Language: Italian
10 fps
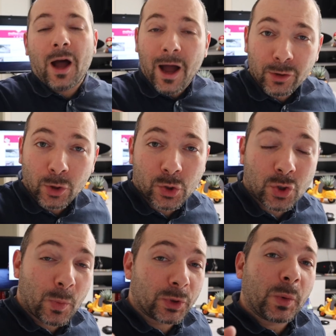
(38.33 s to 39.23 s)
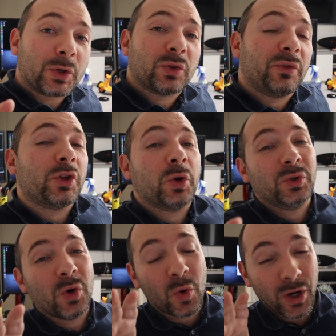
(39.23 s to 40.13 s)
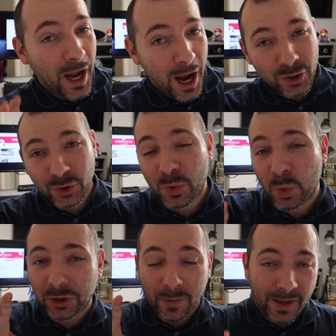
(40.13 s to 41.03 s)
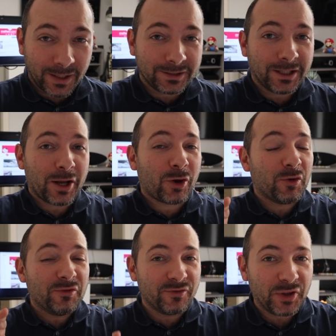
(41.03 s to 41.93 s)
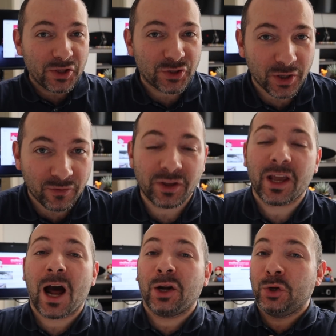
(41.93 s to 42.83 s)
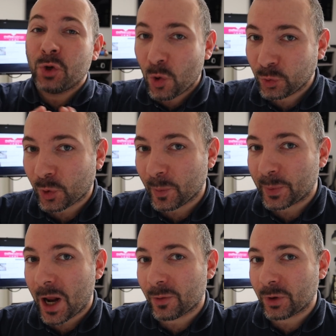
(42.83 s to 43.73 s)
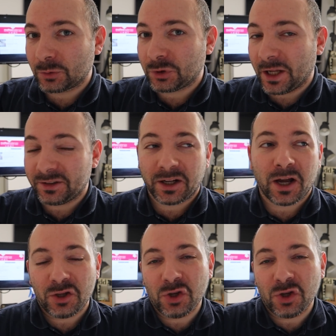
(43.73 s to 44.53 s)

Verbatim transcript: Allora, lo scopo di questo video non è assolutamente convincervi a non comprare un'auto elettrica.